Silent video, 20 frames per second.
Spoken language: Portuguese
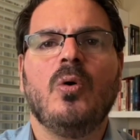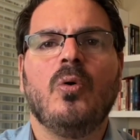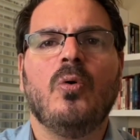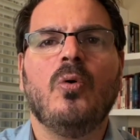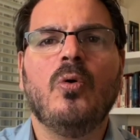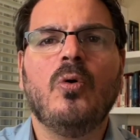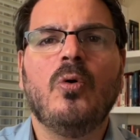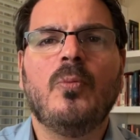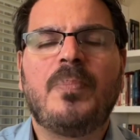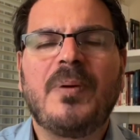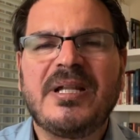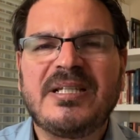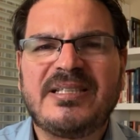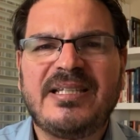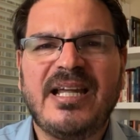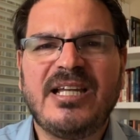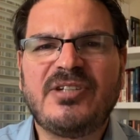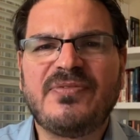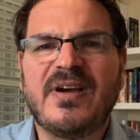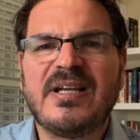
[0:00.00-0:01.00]
O
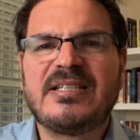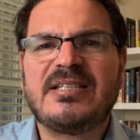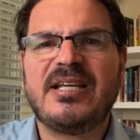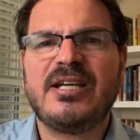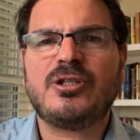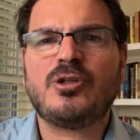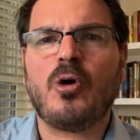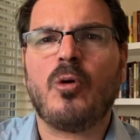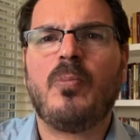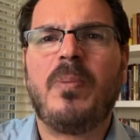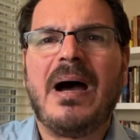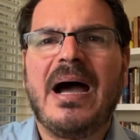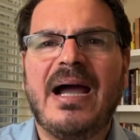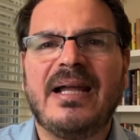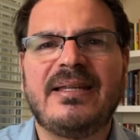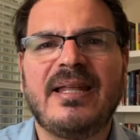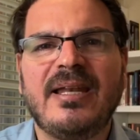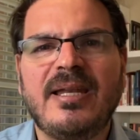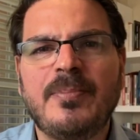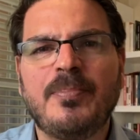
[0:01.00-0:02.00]
presidente vai ser Joe
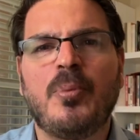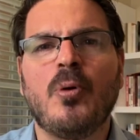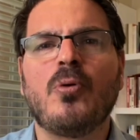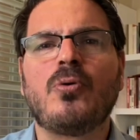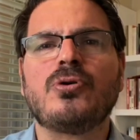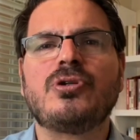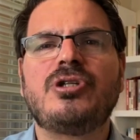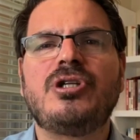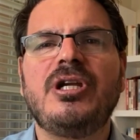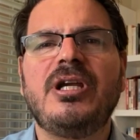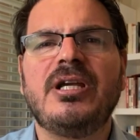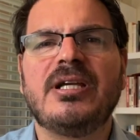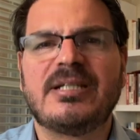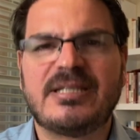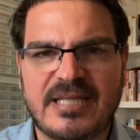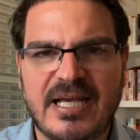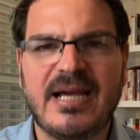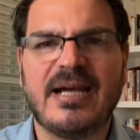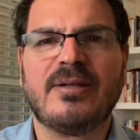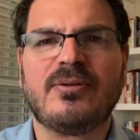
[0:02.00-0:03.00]
Biden em poucos dias,
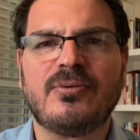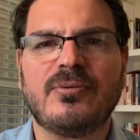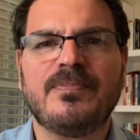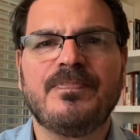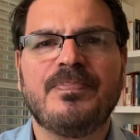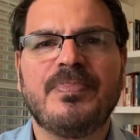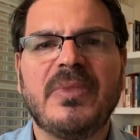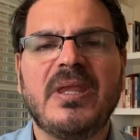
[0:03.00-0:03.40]
certo?